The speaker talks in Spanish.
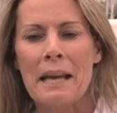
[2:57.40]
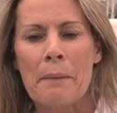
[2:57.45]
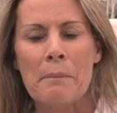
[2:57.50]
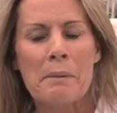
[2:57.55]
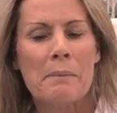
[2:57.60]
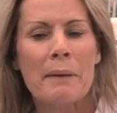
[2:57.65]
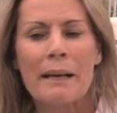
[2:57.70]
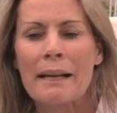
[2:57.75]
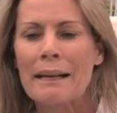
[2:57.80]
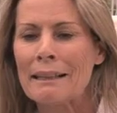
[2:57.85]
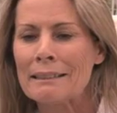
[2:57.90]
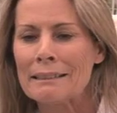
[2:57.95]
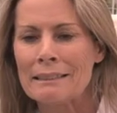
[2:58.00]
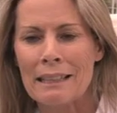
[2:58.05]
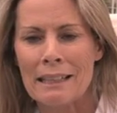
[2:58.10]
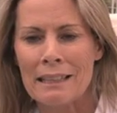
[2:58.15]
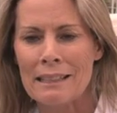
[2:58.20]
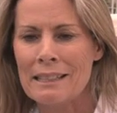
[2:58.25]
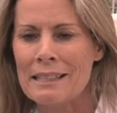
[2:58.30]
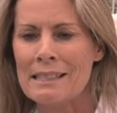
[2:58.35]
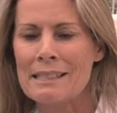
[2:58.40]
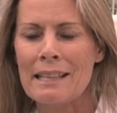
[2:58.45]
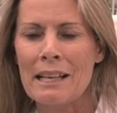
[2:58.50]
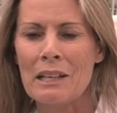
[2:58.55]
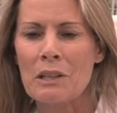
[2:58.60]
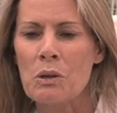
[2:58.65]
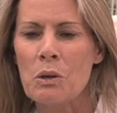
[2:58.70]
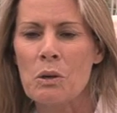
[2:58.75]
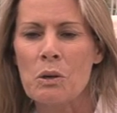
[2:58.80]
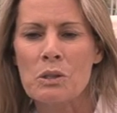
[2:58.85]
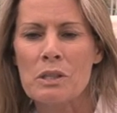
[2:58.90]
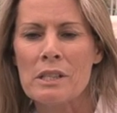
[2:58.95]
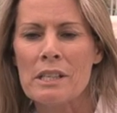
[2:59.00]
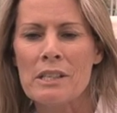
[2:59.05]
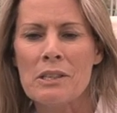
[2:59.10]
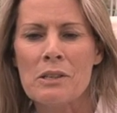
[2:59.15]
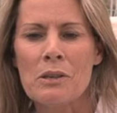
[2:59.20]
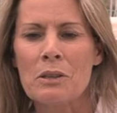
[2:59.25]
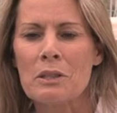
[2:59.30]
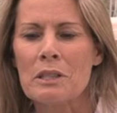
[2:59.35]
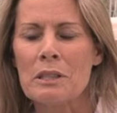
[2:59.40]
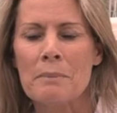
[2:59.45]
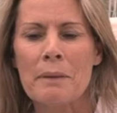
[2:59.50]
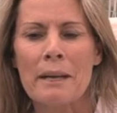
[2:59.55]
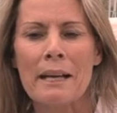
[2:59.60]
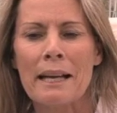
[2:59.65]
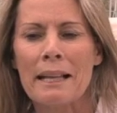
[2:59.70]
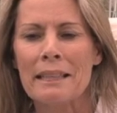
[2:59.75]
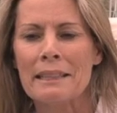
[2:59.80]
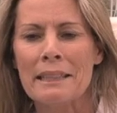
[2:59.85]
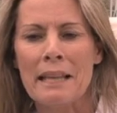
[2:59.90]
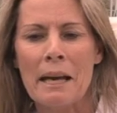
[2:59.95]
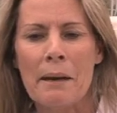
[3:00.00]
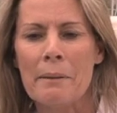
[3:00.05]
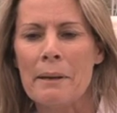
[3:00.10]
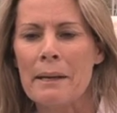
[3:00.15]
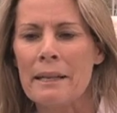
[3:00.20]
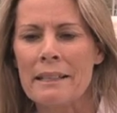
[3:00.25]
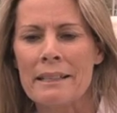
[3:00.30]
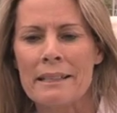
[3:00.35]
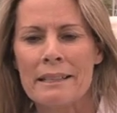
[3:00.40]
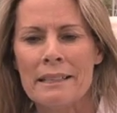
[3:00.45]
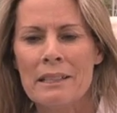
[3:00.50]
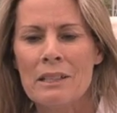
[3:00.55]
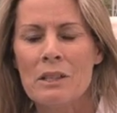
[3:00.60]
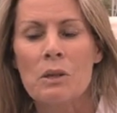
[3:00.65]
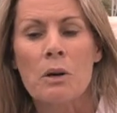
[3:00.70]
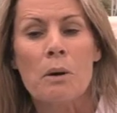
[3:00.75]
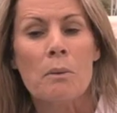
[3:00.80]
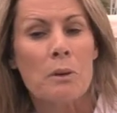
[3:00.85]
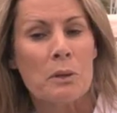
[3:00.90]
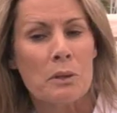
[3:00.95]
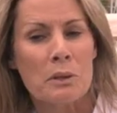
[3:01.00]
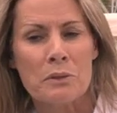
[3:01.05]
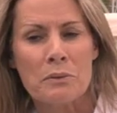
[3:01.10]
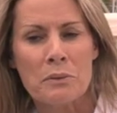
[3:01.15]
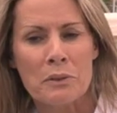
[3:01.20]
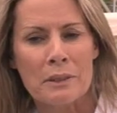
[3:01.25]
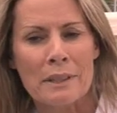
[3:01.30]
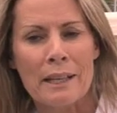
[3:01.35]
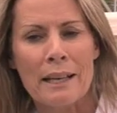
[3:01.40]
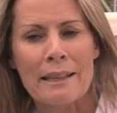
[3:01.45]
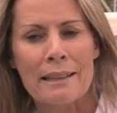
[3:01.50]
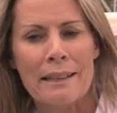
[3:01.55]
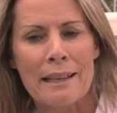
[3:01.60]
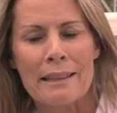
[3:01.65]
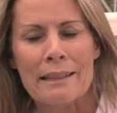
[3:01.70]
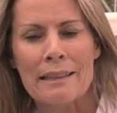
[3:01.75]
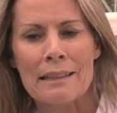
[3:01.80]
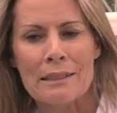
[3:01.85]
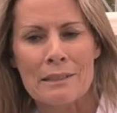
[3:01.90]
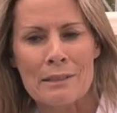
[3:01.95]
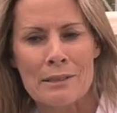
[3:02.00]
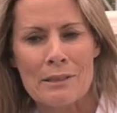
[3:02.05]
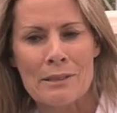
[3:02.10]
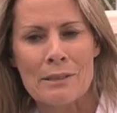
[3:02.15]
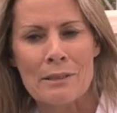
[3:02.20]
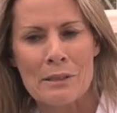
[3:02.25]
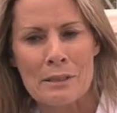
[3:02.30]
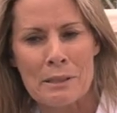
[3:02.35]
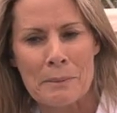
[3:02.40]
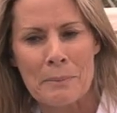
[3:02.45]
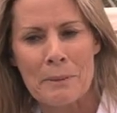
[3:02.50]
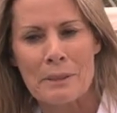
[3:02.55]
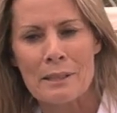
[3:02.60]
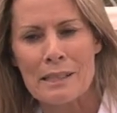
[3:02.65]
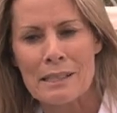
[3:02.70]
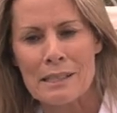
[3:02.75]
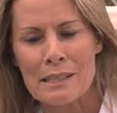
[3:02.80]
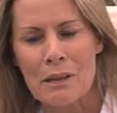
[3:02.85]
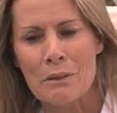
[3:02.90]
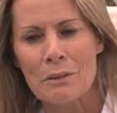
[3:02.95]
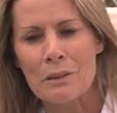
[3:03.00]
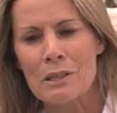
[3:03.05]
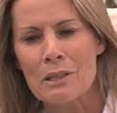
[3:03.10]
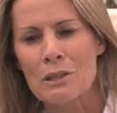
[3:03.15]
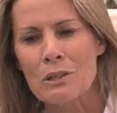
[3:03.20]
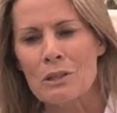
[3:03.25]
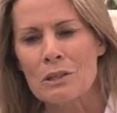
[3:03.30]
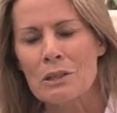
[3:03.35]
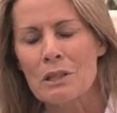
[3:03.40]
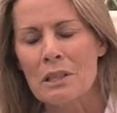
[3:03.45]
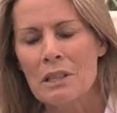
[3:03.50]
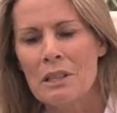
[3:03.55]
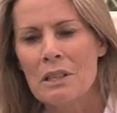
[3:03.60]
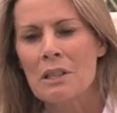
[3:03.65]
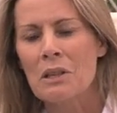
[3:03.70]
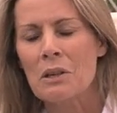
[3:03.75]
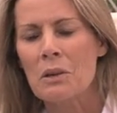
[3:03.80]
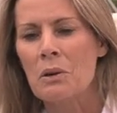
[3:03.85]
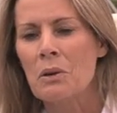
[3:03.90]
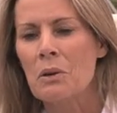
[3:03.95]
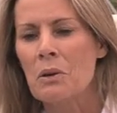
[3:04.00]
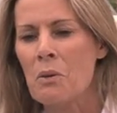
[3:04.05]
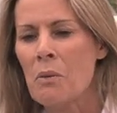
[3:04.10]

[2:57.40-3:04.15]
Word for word: a mí me encanta estar con los niños y me encanta ver cómo disfrutan haciendo los deportes náuticos, con lo